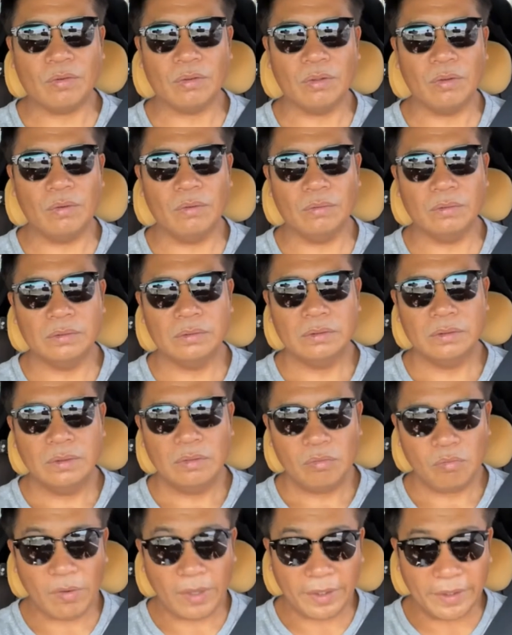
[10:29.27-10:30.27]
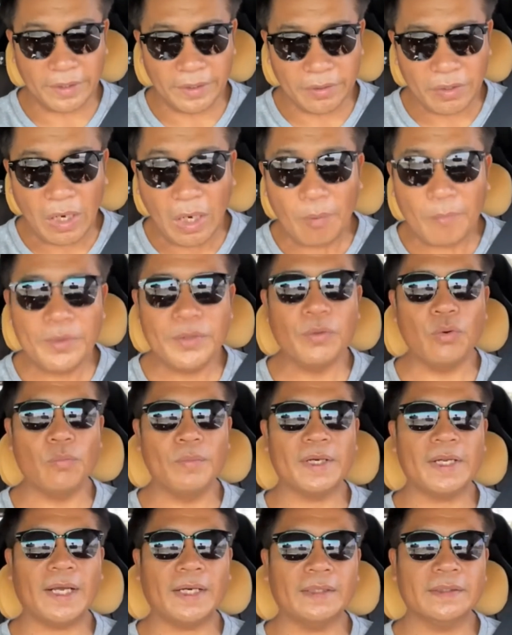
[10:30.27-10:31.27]
ของโลกวันนี้ก็เอาไม่อยู่
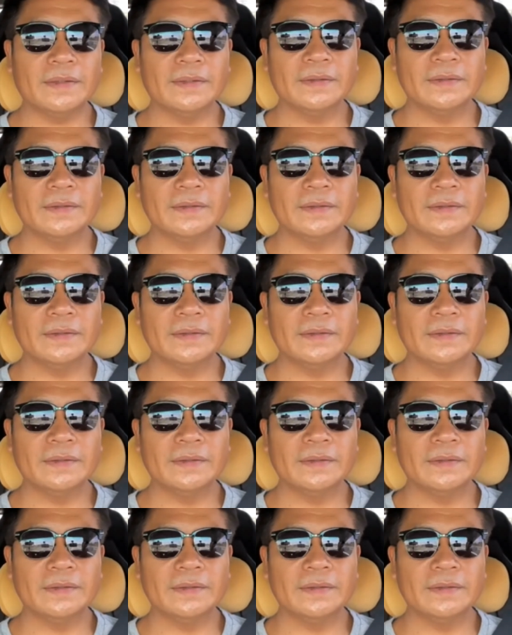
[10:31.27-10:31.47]
เหมือนกัน